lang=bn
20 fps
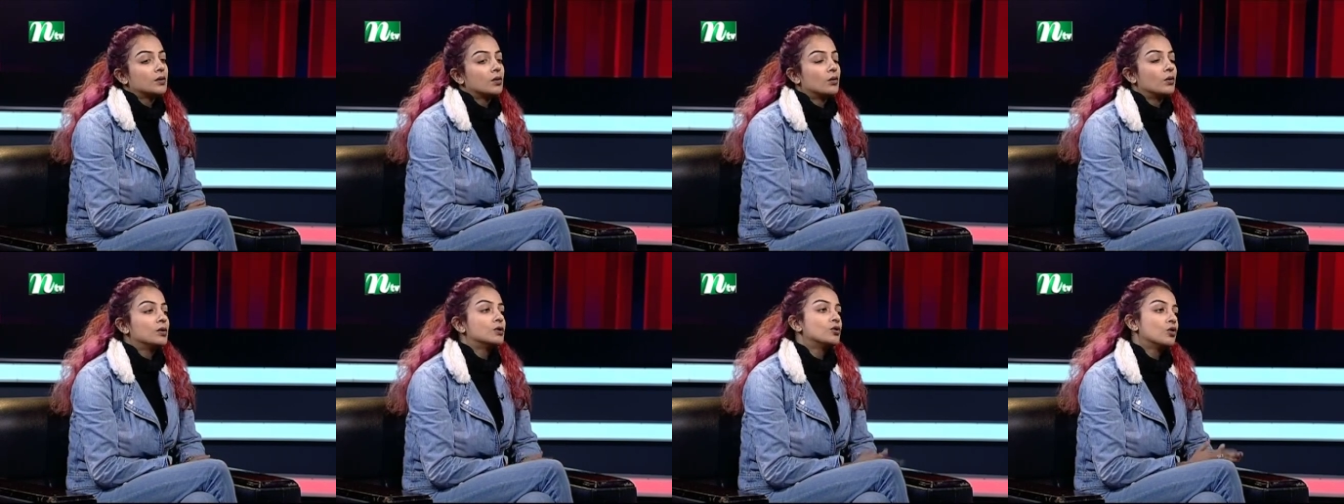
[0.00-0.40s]

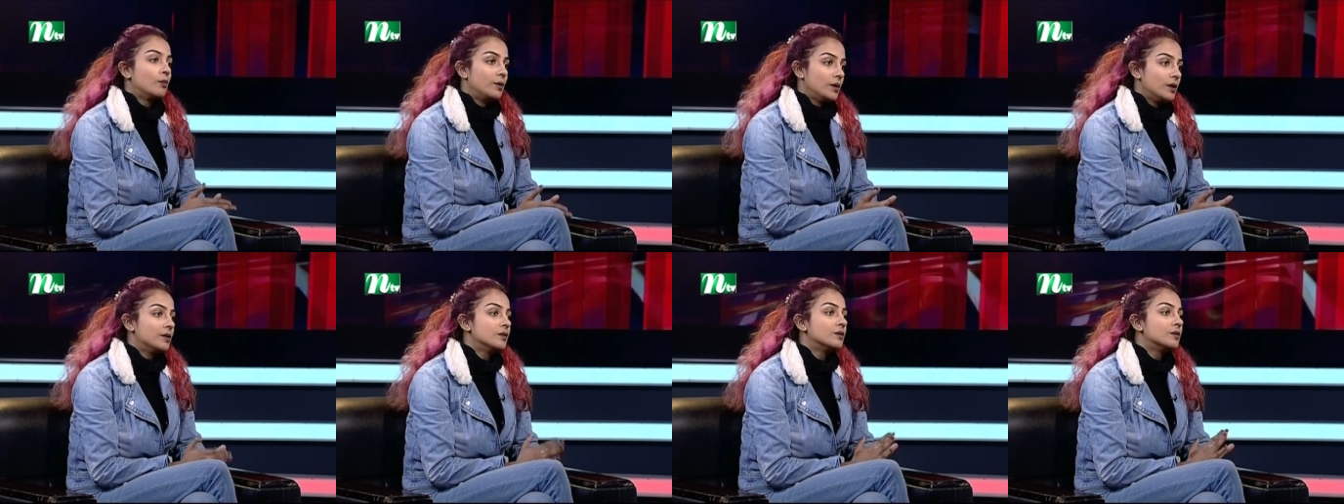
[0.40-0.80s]
তো ওই
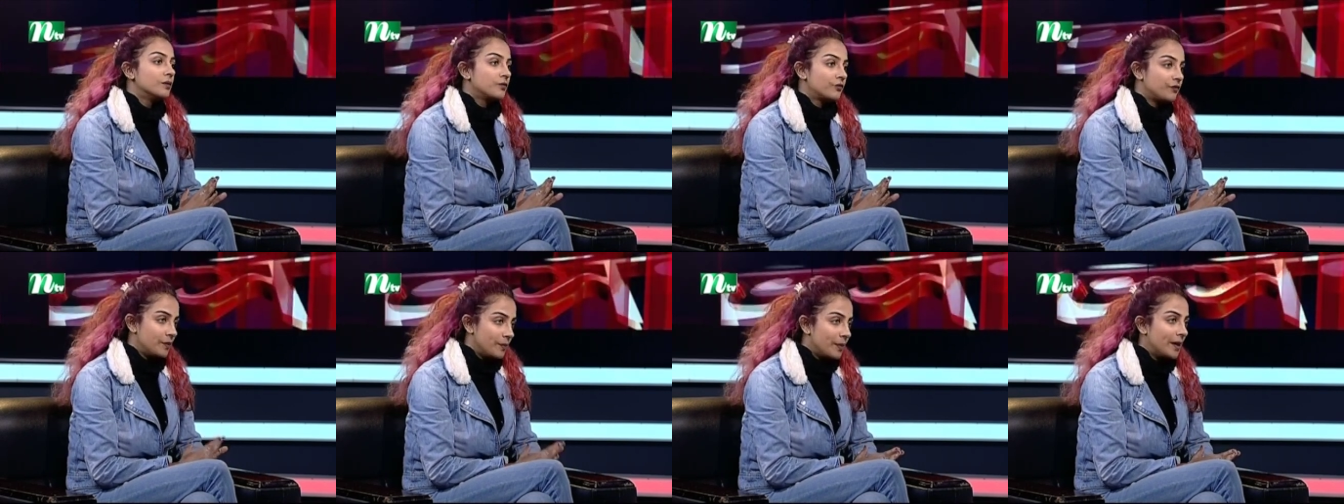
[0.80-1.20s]
ছবির
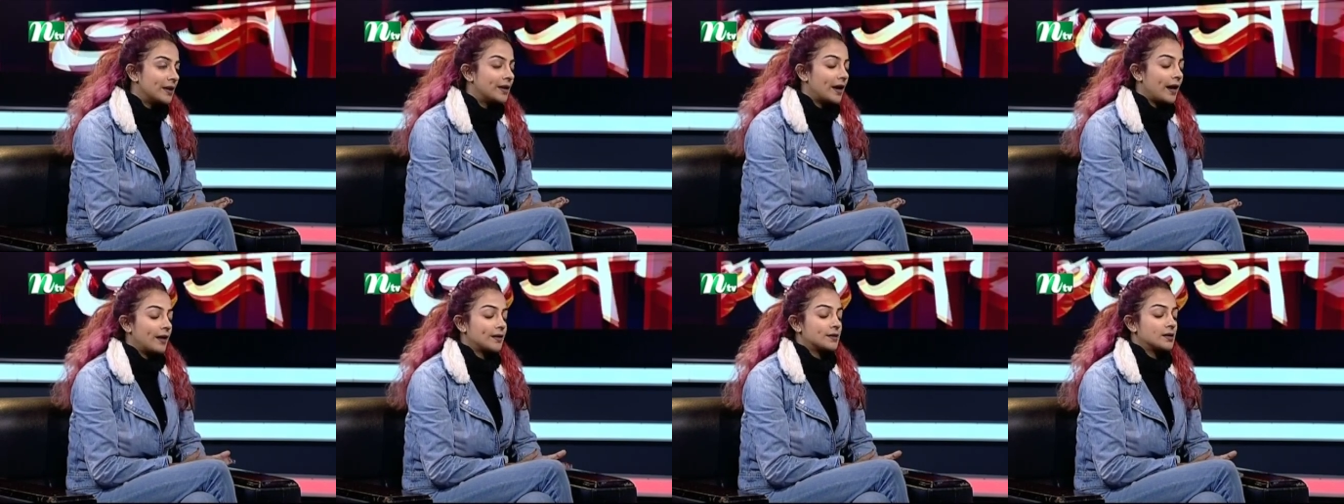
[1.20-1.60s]

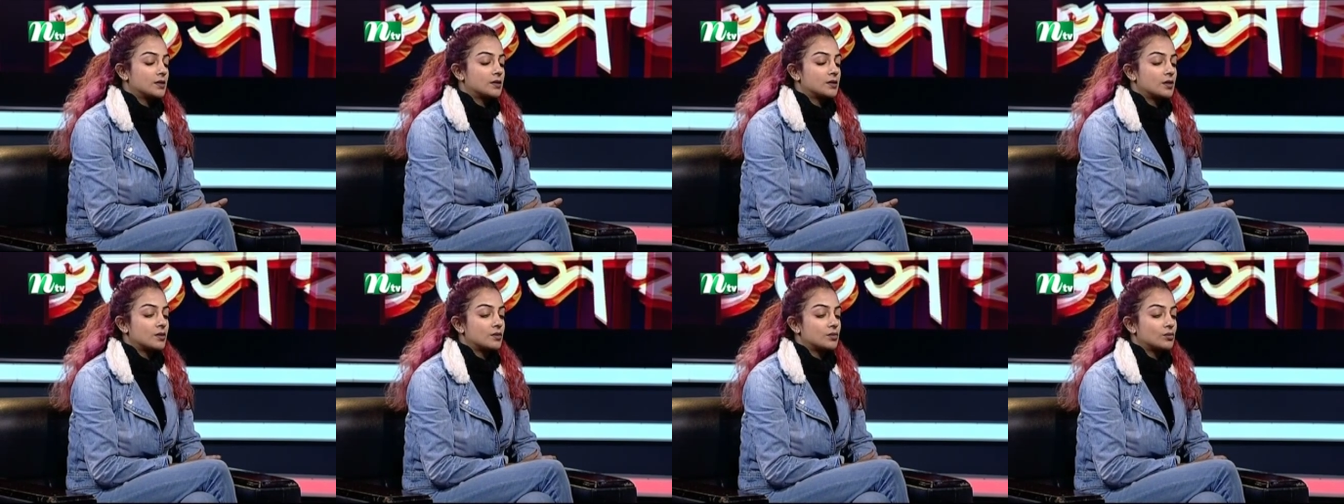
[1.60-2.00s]
ফিমেল
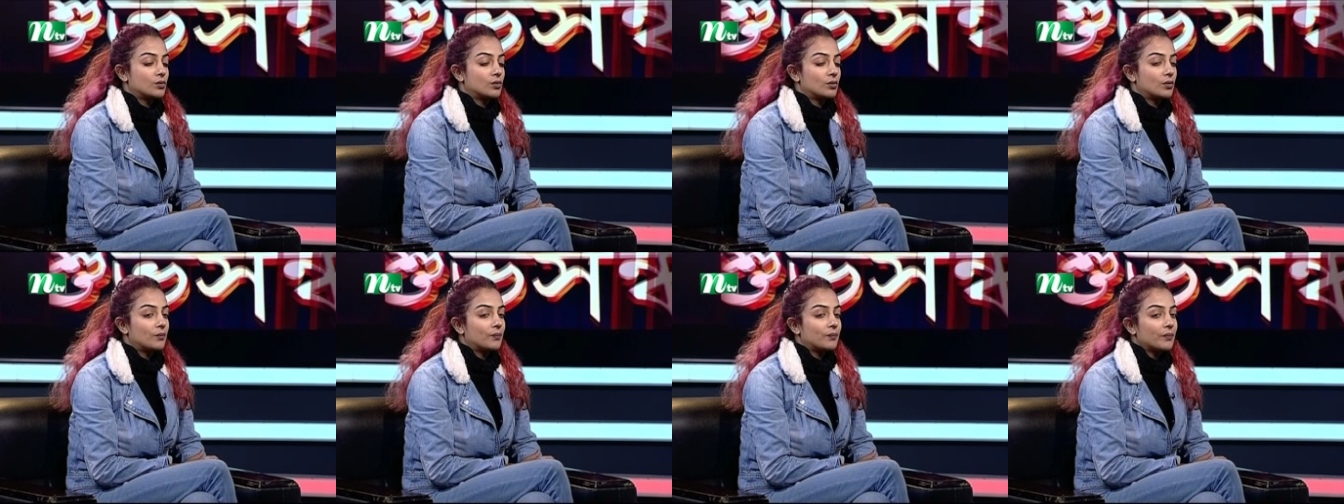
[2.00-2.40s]
ক্যারেক্টারটার
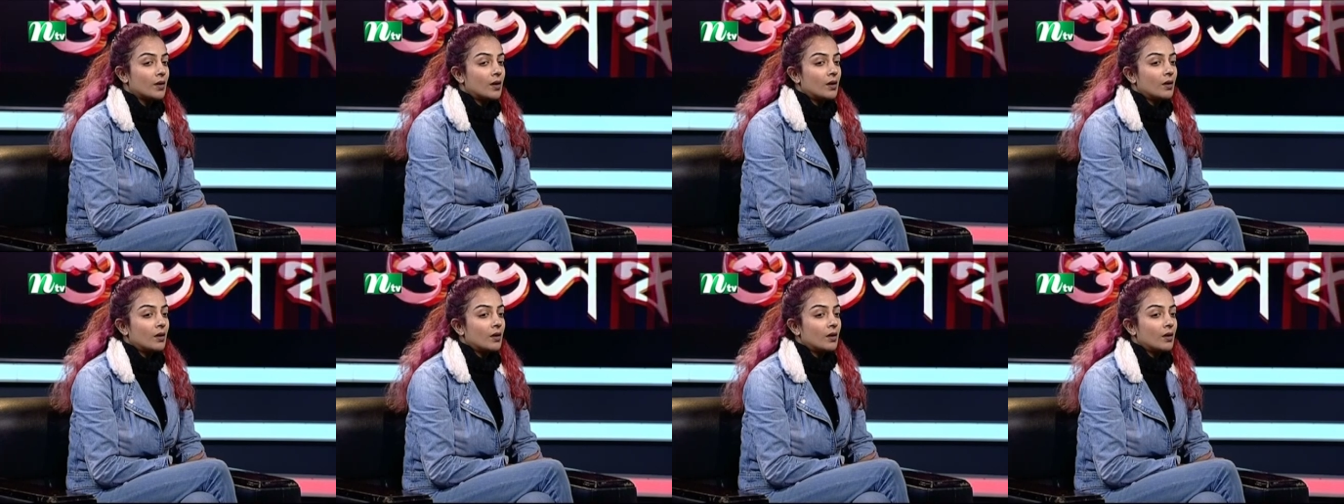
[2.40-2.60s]
জন্য